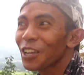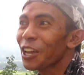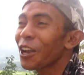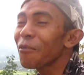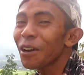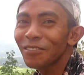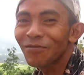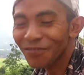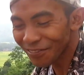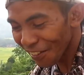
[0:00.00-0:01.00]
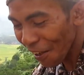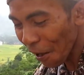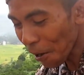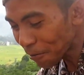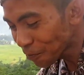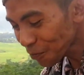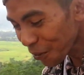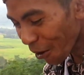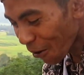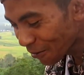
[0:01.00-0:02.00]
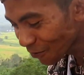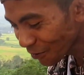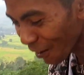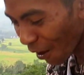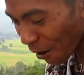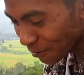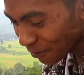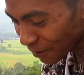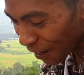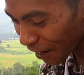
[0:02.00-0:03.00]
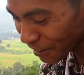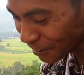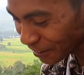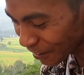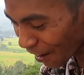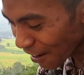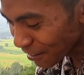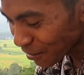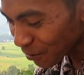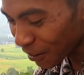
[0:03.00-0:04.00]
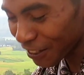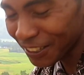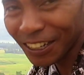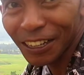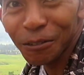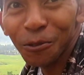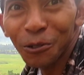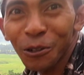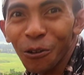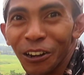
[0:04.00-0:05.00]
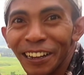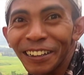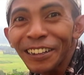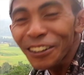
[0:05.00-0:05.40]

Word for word: enak bang Waduh, belum digoreng udah dimakan gimana Mbak? Rencananya mau digoreng.